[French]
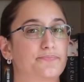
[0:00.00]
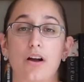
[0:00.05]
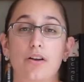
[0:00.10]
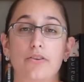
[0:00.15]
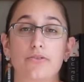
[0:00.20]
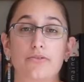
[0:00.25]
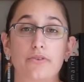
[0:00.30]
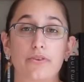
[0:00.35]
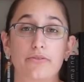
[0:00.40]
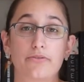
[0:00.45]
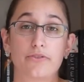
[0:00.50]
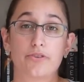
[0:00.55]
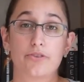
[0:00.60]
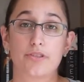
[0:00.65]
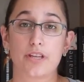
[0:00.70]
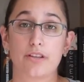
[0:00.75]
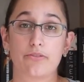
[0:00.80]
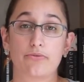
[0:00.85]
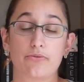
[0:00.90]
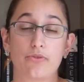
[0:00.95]
sauf que
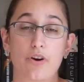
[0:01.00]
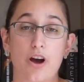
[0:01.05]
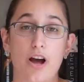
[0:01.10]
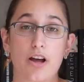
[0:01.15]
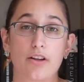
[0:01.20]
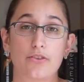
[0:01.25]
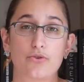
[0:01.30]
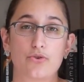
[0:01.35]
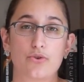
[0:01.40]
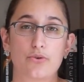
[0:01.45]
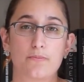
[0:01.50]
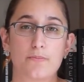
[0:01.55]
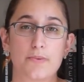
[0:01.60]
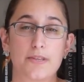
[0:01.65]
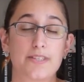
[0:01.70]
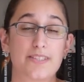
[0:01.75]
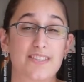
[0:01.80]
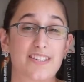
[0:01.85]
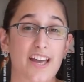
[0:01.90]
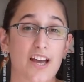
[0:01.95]
cette fois, de
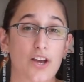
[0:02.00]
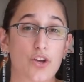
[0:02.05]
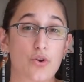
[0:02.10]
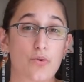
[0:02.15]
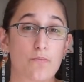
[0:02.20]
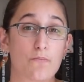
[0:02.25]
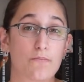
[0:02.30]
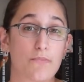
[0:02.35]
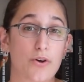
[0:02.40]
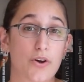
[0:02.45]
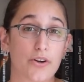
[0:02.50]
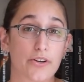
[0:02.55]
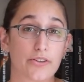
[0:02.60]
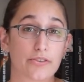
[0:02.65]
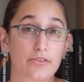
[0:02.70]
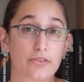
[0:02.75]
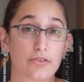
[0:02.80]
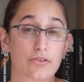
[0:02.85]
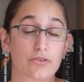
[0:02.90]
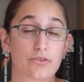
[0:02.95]
mystérieux
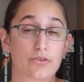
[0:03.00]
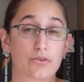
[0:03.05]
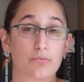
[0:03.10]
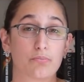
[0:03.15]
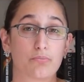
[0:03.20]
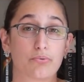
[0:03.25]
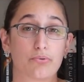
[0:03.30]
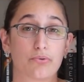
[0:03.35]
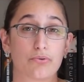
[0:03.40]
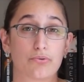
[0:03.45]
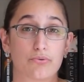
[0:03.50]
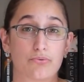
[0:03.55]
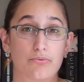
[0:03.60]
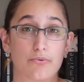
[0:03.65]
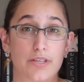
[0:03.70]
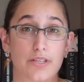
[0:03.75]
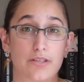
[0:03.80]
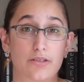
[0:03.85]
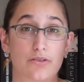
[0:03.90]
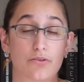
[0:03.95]
meurtres se
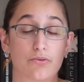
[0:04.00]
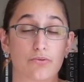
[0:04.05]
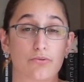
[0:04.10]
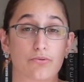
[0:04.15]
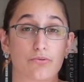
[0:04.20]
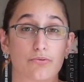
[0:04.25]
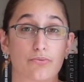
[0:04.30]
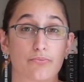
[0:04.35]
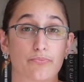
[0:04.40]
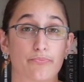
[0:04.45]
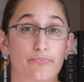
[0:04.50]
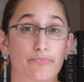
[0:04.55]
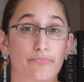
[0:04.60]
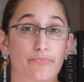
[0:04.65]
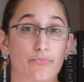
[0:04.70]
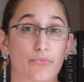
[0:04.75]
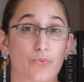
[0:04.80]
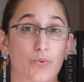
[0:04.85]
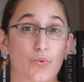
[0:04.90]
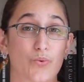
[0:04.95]
produisent euh,
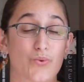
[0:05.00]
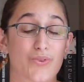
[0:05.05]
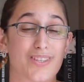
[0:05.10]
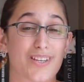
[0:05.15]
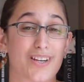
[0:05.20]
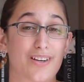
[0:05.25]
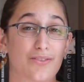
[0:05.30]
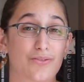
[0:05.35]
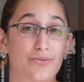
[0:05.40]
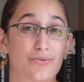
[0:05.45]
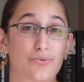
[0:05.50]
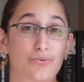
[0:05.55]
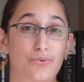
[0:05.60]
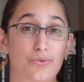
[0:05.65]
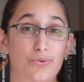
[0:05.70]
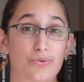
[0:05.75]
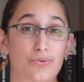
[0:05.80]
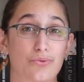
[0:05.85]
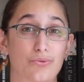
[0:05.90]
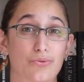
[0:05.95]
aux
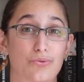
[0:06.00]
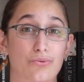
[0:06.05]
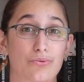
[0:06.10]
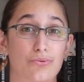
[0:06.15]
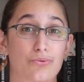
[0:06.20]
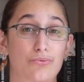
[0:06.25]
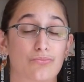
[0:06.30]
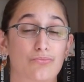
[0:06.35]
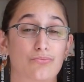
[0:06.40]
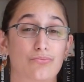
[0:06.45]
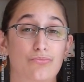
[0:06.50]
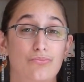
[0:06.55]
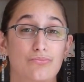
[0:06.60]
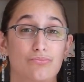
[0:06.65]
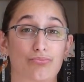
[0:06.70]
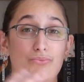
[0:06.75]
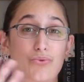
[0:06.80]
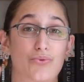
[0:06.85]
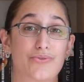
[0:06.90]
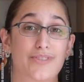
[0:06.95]
alentours de,
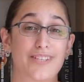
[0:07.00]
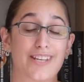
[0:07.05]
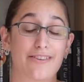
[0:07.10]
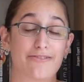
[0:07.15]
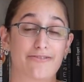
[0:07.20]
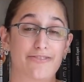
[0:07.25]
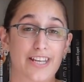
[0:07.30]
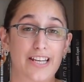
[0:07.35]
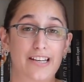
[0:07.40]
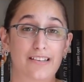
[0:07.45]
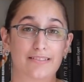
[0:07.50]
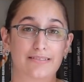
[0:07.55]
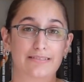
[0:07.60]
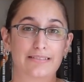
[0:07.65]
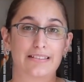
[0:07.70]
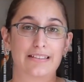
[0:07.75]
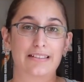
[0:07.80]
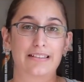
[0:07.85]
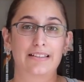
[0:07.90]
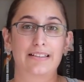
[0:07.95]
de sa ville.
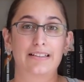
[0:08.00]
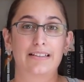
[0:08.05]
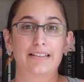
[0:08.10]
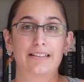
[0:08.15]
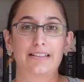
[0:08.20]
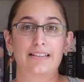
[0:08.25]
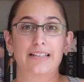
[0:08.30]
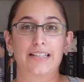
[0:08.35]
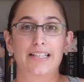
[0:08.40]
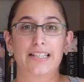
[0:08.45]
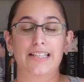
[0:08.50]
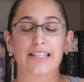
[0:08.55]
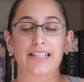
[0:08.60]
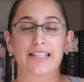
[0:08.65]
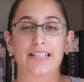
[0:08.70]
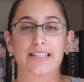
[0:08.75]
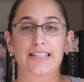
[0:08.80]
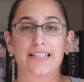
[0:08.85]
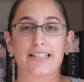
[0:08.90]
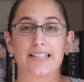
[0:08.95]

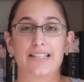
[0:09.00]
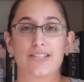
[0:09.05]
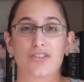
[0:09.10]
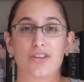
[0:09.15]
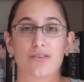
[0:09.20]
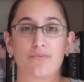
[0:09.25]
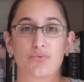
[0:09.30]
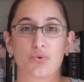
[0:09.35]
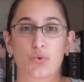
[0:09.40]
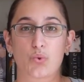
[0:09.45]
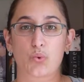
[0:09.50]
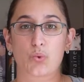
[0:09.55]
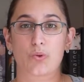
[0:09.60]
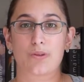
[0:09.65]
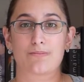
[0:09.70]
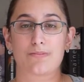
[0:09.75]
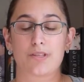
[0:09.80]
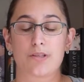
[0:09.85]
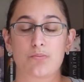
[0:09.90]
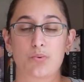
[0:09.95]
Des hommes sont
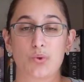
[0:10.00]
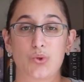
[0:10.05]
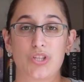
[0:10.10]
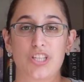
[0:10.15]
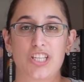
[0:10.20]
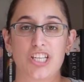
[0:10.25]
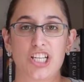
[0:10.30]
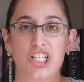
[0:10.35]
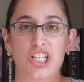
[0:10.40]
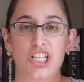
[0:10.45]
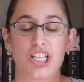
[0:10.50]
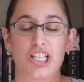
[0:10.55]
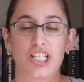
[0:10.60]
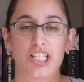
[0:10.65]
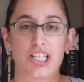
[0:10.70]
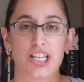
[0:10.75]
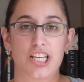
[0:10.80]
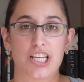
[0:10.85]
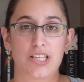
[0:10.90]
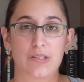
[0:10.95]
un petit peu
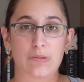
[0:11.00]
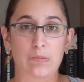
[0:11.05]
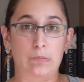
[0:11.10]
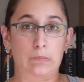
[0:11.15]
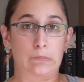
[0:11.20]
déchiquetés,